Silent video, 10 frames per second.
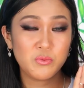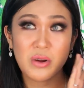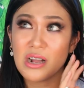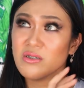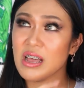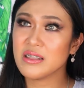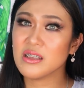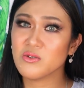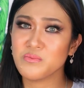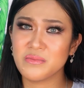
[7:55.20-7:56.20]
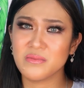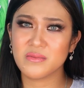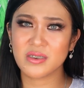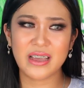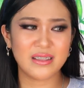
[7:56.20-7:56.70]
Yung brown ata yung
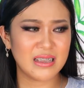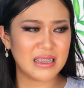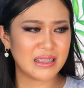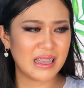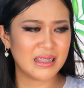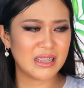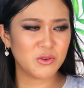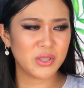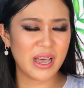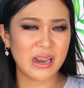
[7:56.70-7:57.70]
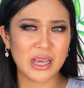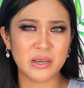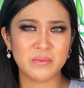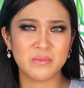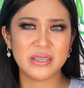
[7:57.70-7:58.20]
kay tita, hindi ko na
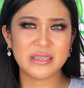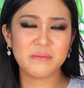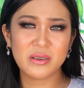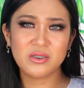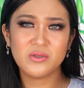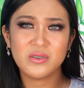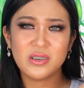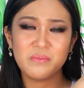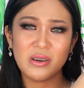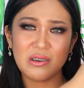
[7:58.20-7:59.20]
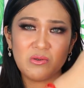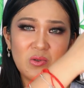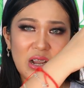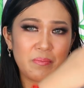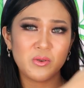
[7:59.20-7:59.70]
alam. Basta meron ibang
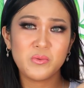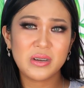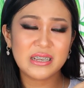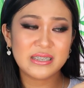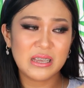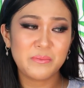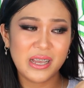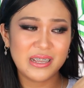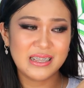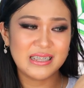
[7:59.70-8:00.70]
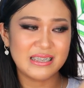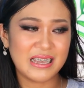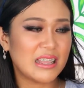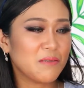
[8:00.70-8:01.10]
kulay, pero magka-same lang ng design.